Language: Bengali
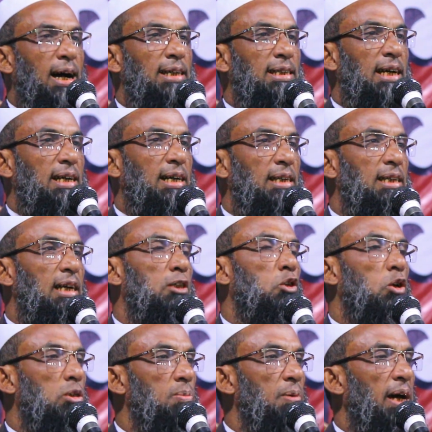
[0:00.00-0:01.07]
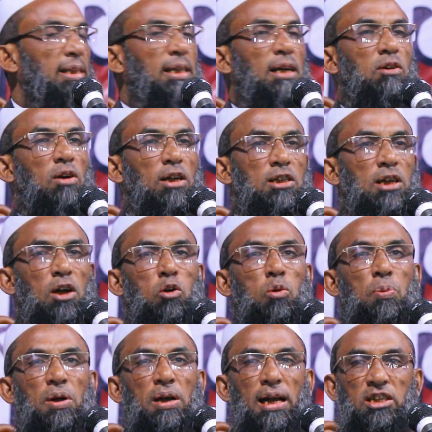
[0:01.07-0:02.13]
কাজে কাজেই তসবি আতে করা ছাড়া
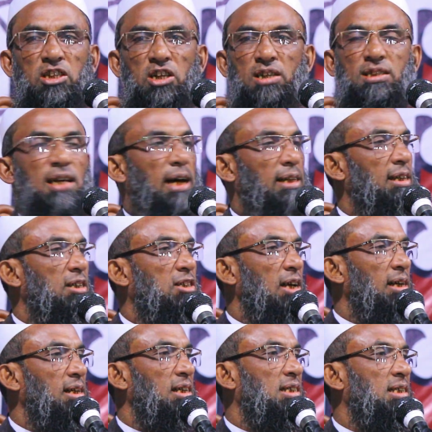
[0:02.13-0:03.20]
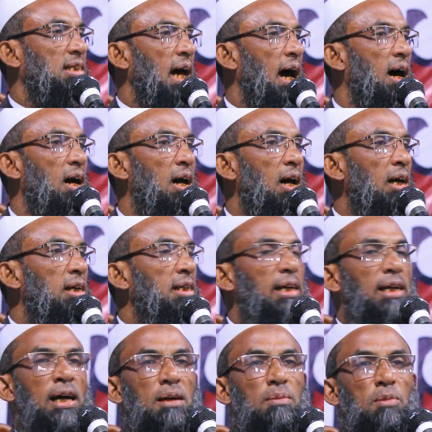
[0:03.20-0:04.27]
উপরে নেই শেখ সাদির সেই কিসা
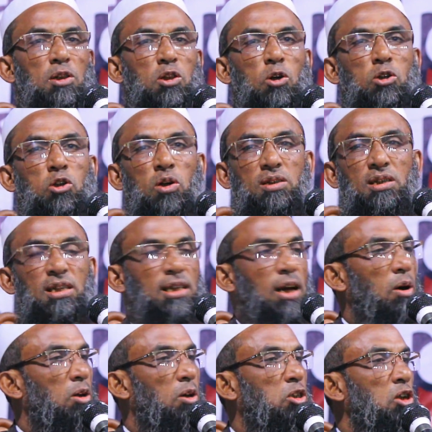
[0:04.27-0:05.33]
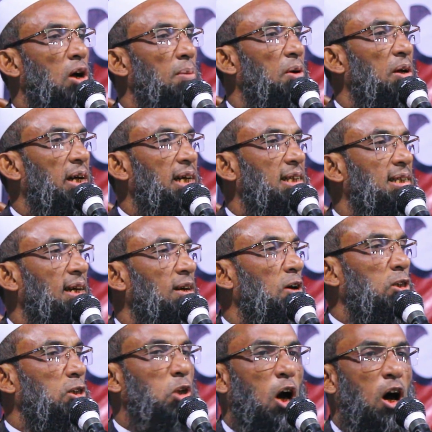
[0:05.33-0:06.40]
সিংহের মতো শক্তি সাহস সব হয়ে গেছে
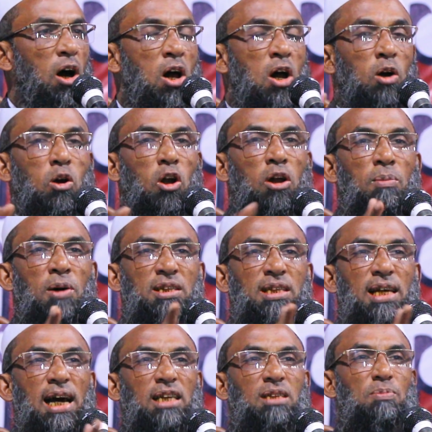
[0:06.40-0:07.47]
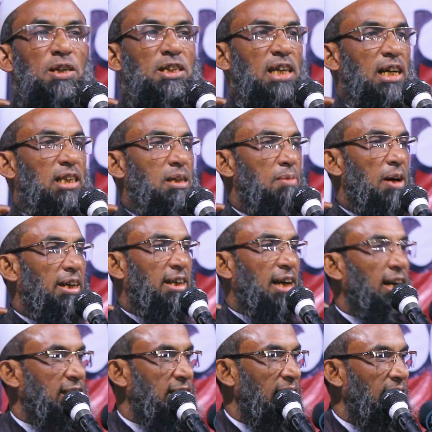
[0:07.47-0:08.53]
গত কোনো মতে আজ বেশি আসি ভাই
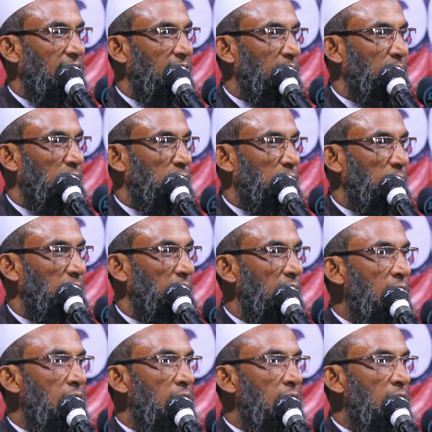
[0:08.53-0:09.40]
খাকশিয়ালের মতো